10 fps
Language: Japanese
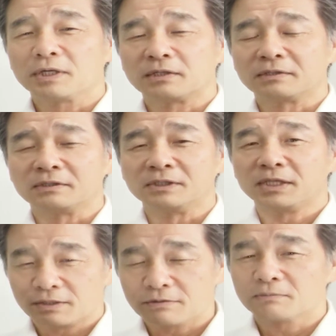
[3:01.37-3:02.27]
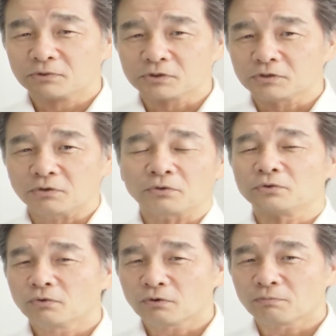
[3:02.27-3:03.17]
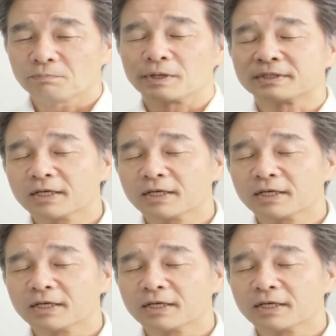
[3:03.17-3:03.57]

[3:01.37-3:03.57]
にかくイギリスはもちろんヨーロッパ